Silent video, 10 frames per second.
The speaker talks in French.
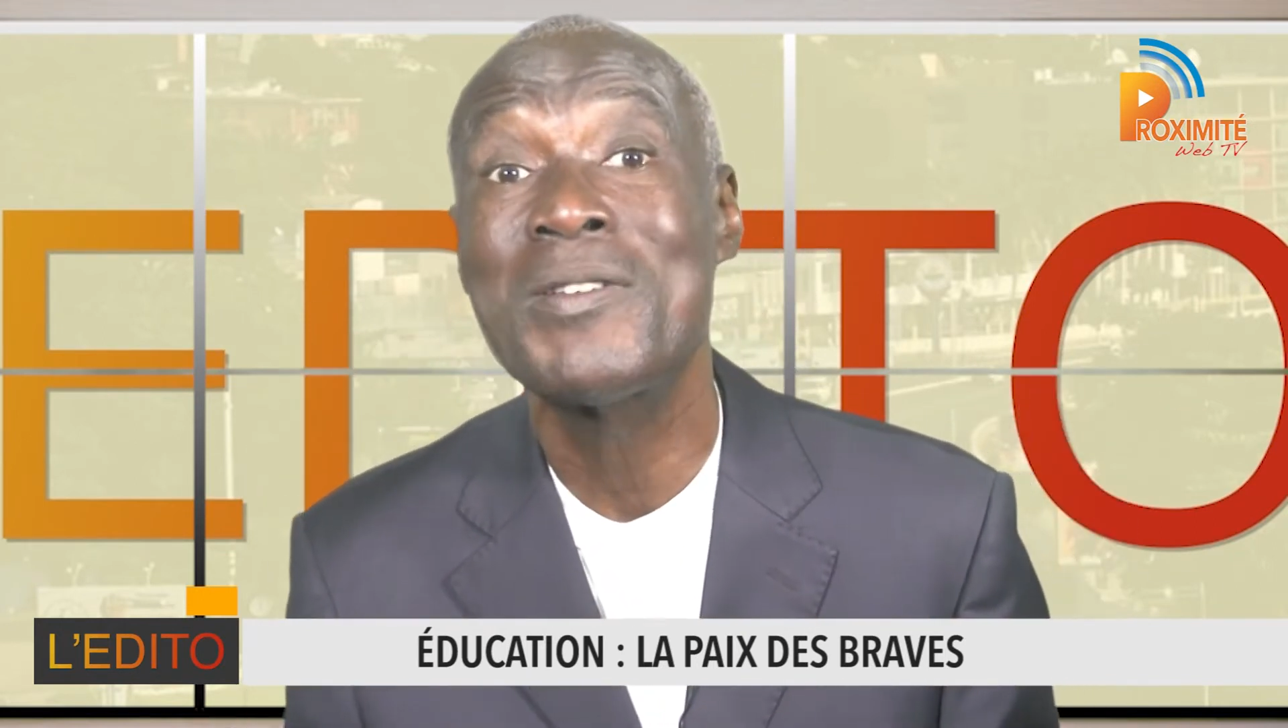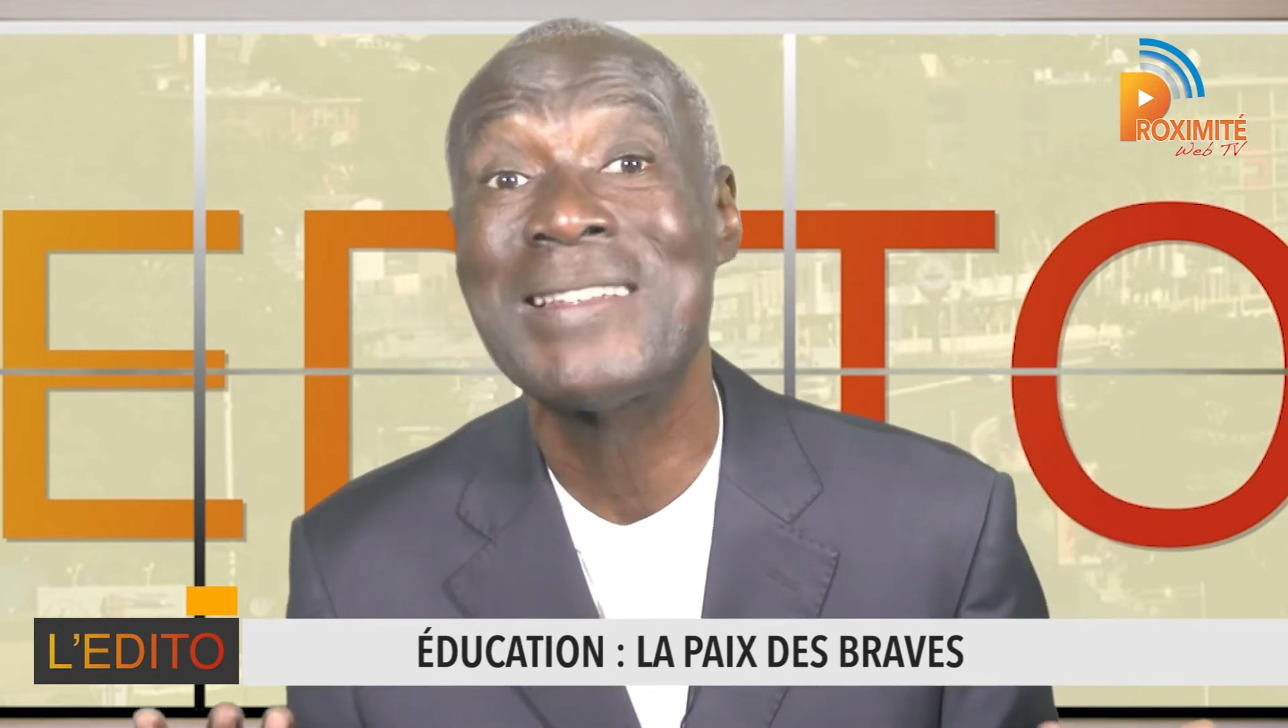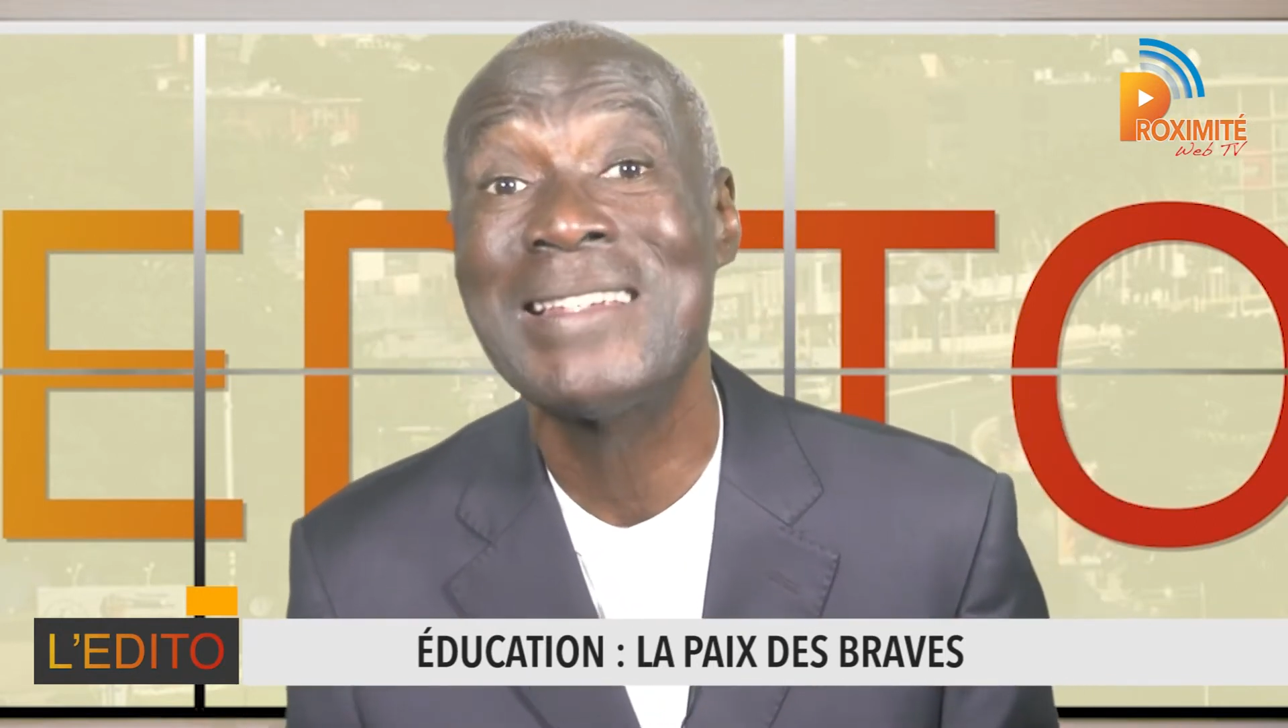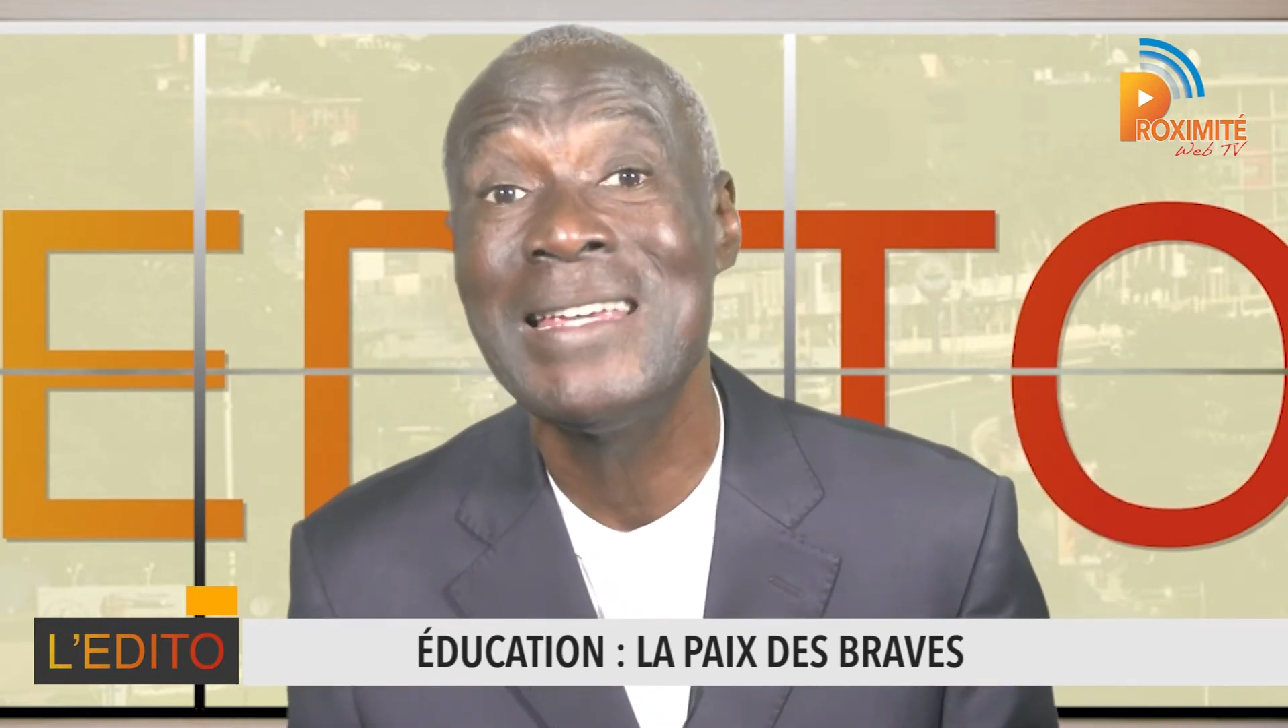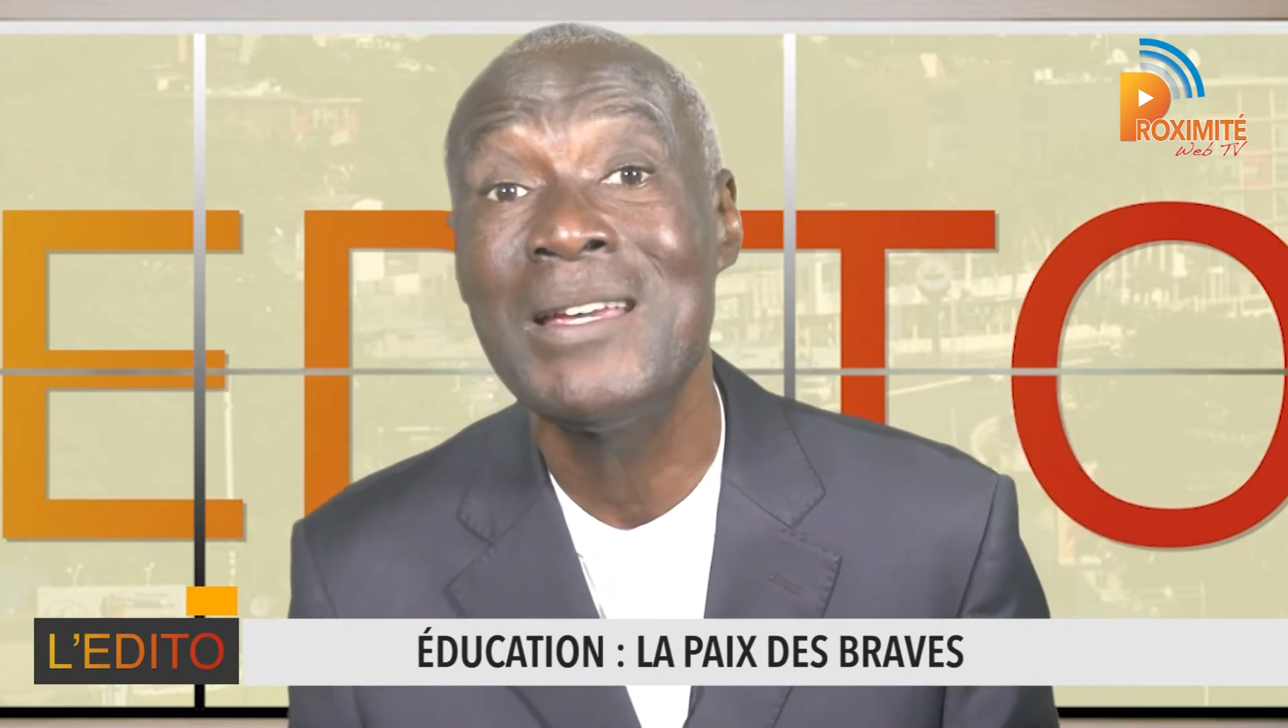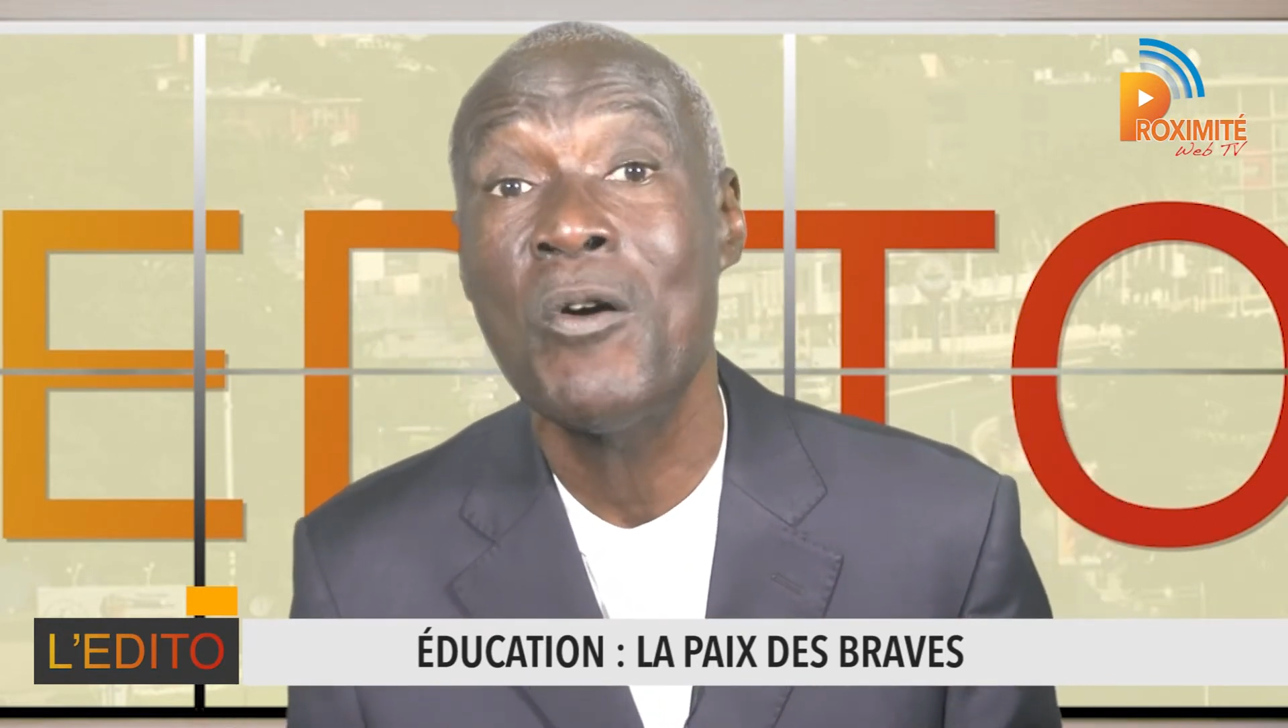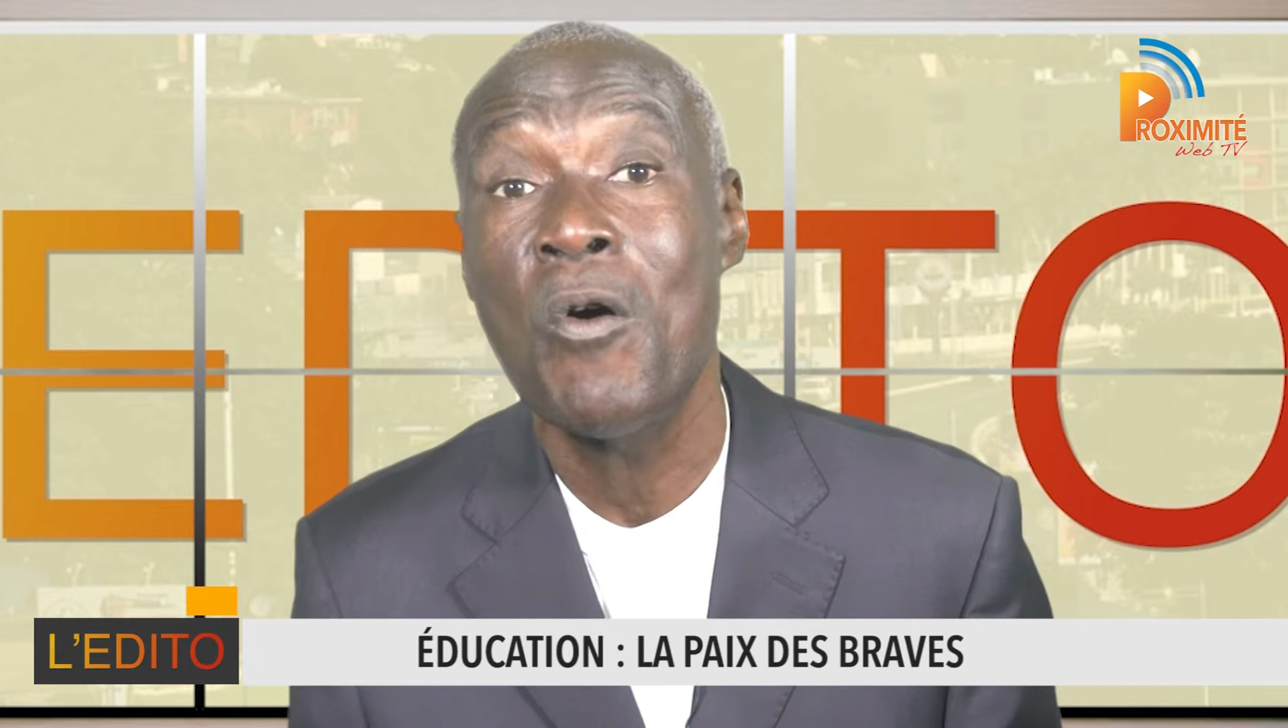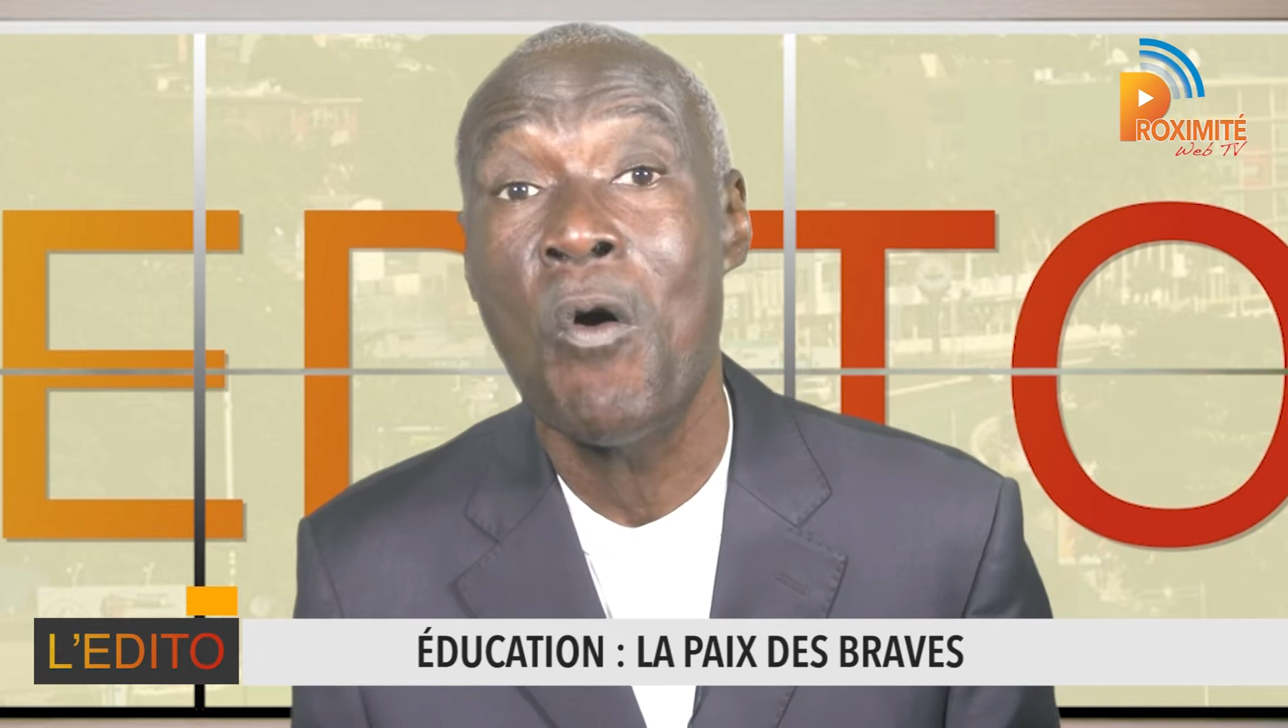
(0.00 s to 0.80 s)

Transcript: si